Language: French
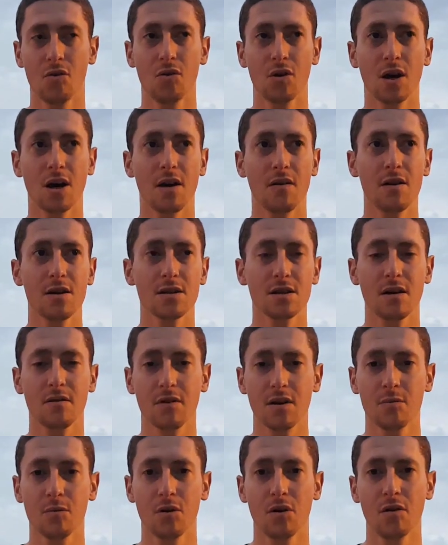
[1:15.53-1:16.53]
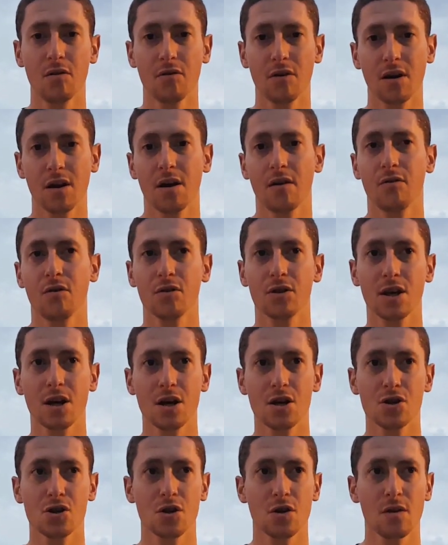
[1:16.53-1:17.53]
gravel sera vraiment un vrai
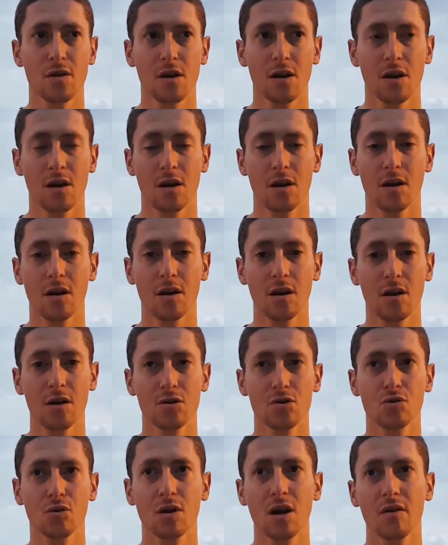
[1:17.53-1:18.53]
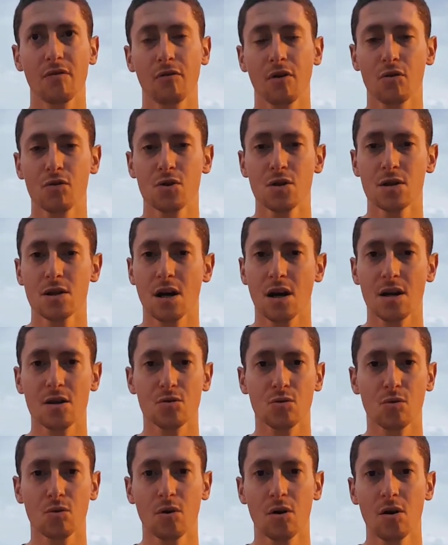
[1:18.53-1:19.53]
avantage. Et sur la fin aussi, ça
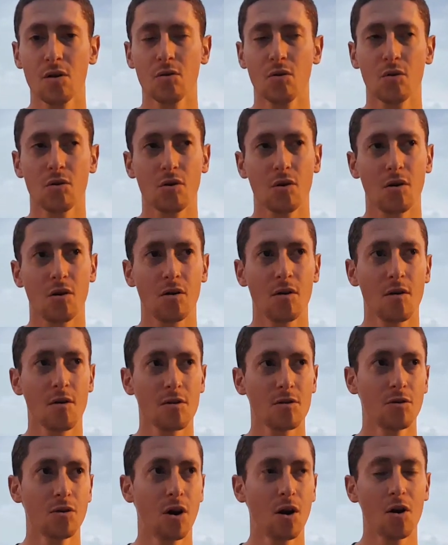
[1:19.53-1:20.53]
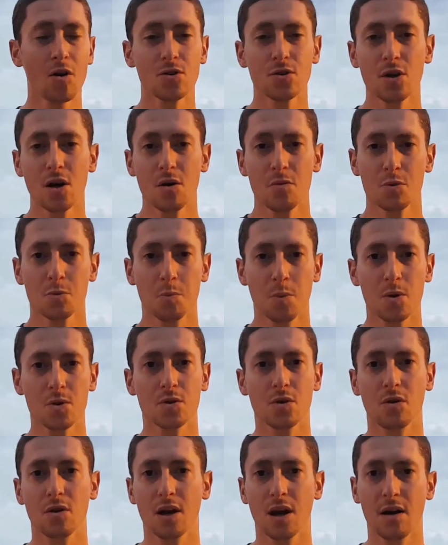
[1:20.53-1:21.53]
reste roulant. Donc, euh, dans l'ensemble, je
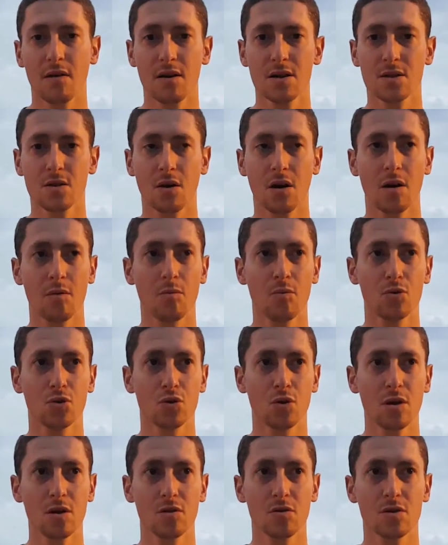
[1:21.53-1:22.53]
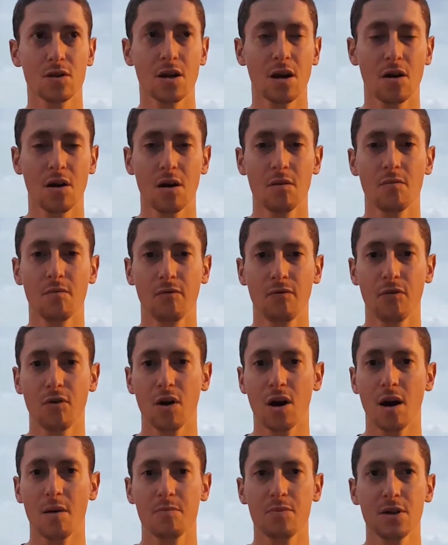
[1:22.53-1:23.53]
pense que le gravel sera le bon choix. Donc, ce sera quand même
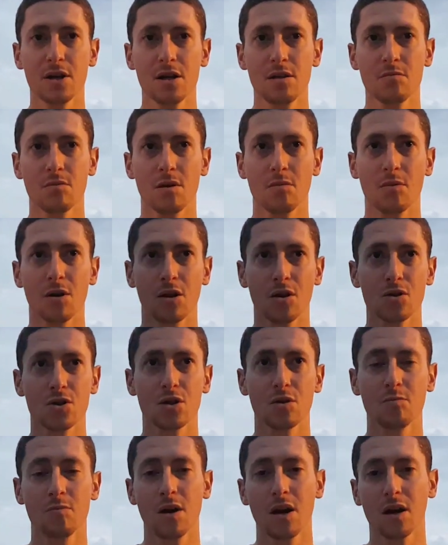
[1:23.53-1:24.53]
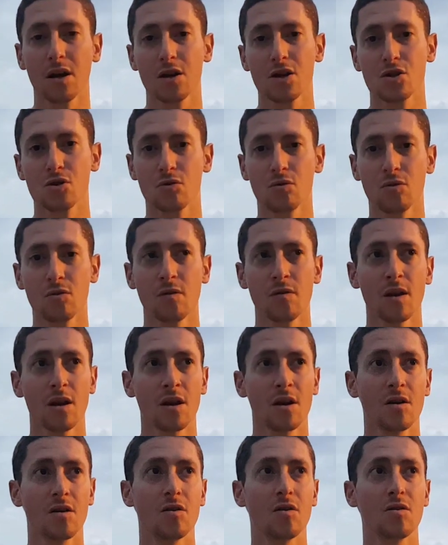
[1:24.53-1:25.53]
fort rapide. Mais maintenant, c'est une belle région.
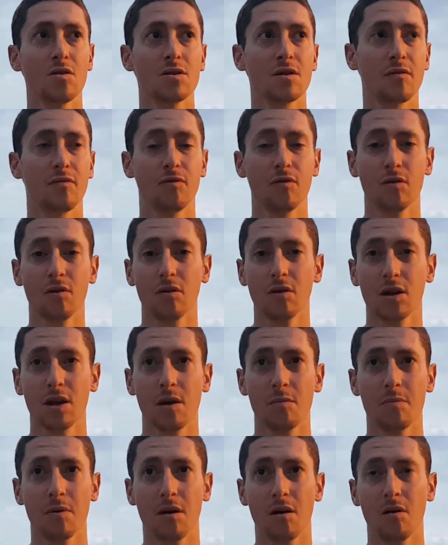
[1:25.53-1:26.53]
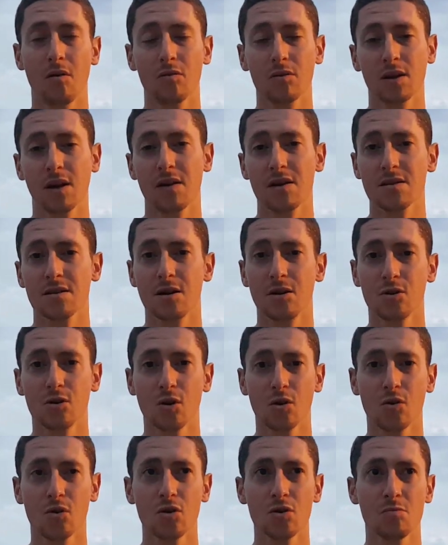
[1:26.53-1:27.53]
Euh, c'est fort. Il a pas, on trace quelques
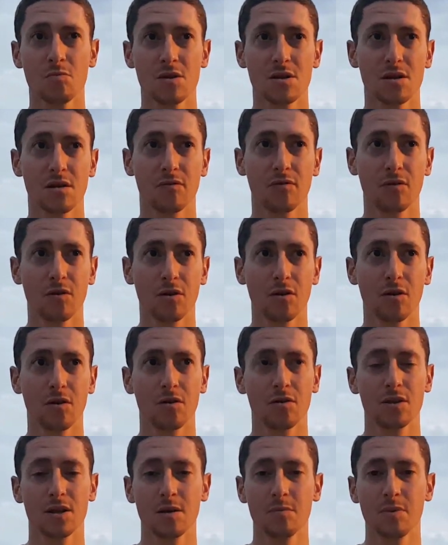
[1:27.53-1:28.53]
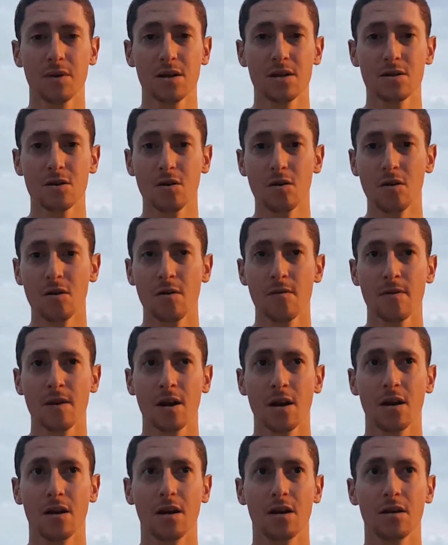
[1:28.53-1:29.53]
routes, mais c'est fort euh, des paysans.
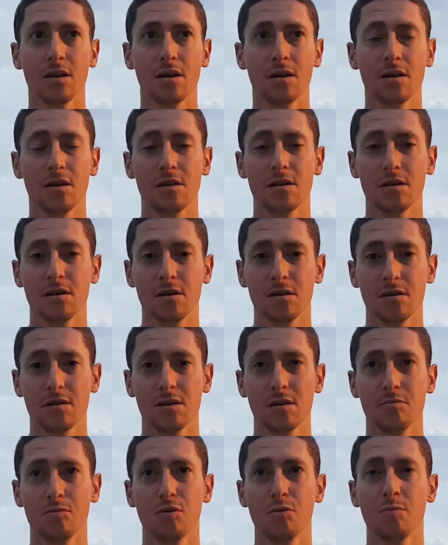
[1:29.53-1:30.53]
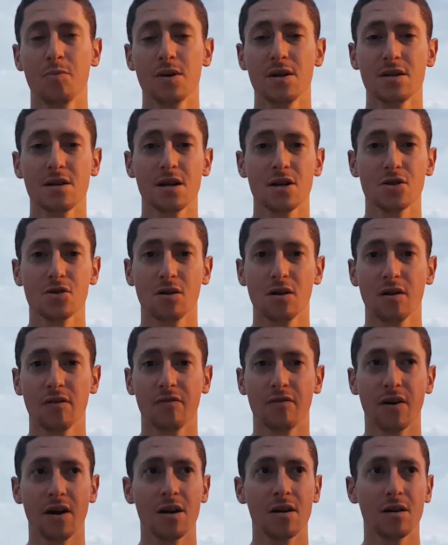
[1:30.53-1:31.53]
Il y a des, beaux paysages dans les
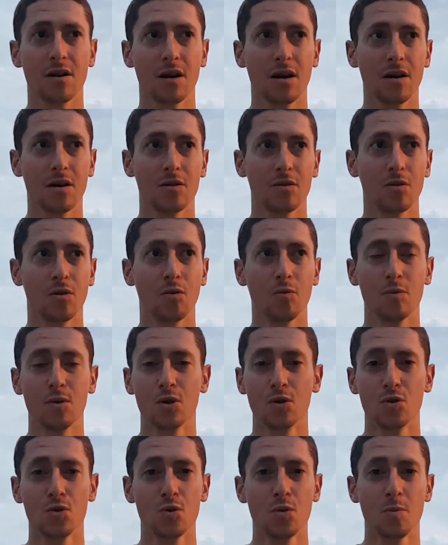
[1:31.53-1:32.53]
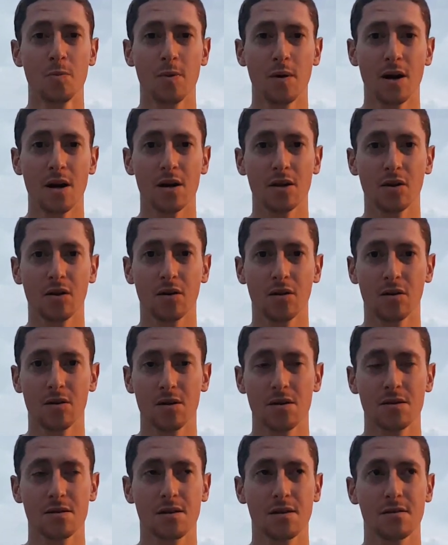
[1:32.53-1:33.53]
fagnes, là, au milieu de nulle part.
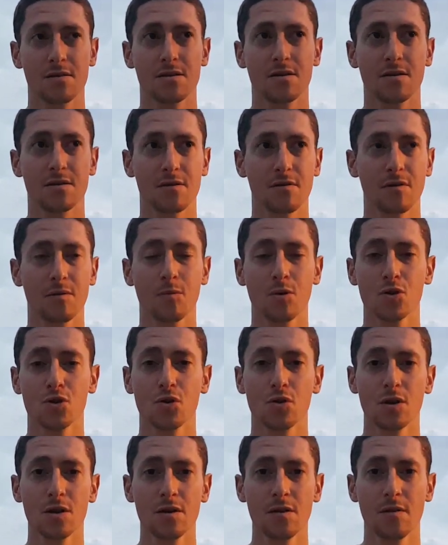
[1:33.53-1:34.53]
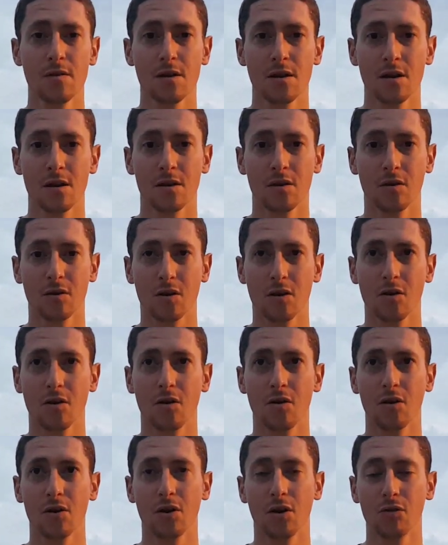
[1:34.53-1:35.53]
c'est vraiment joli. Donc,
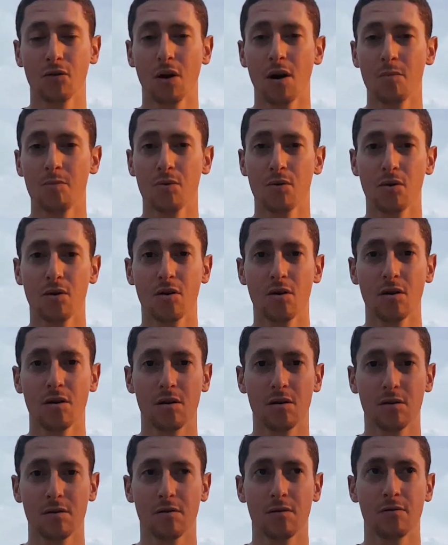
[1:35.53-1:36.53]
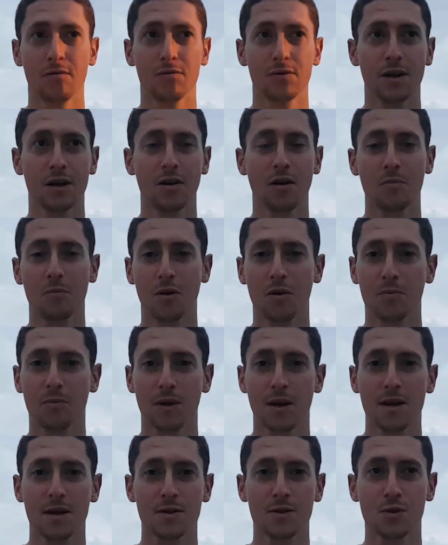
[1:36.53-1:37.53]
il y en aura pour. vous allez en prendre
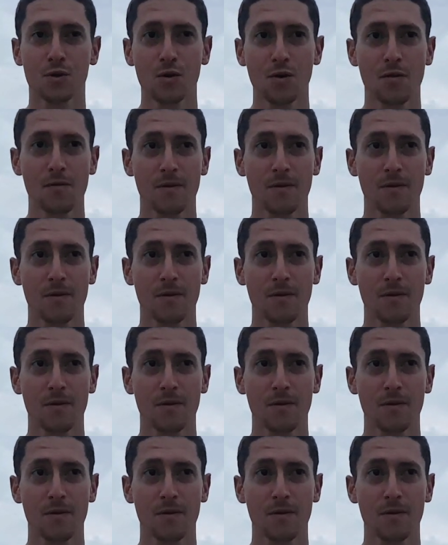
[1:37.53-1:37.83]
plein les yeux.